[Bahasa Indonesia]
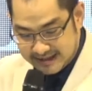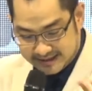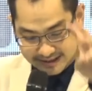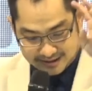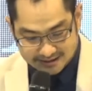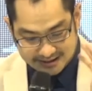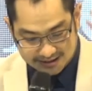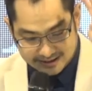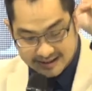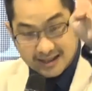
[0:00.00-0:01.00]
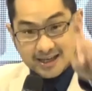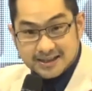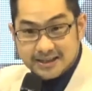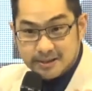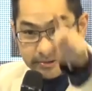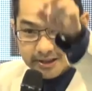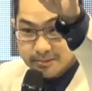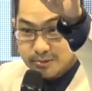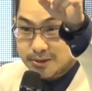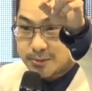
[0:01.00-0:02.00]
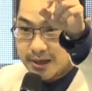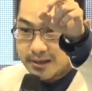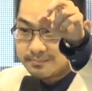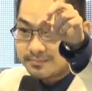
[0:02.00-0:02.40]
training centernya dikasih. Tepuk tangan buat Tuhan.